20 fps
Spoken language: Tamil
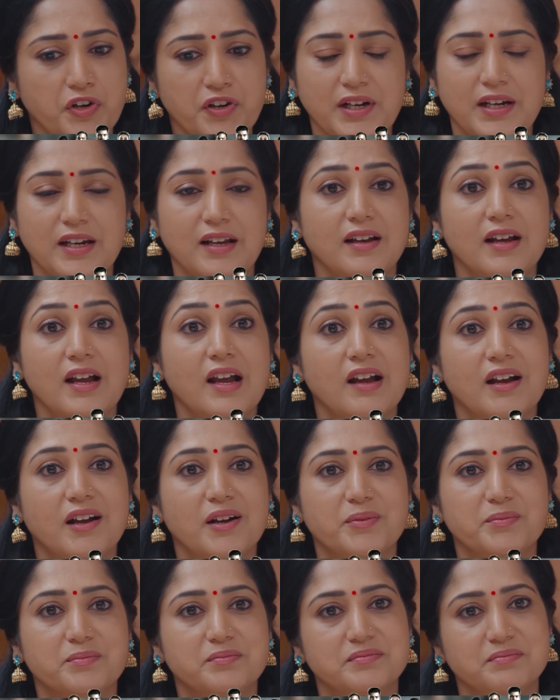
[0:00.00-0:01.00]
ஒன்னும் இல்ல
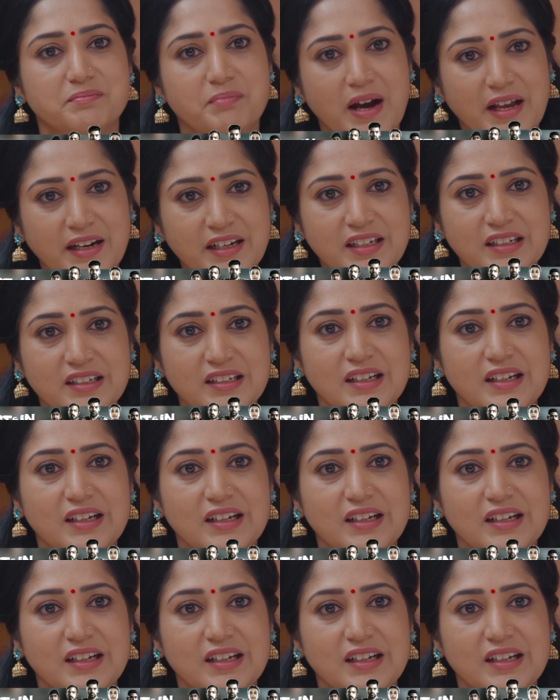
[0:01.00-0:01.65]
மாறி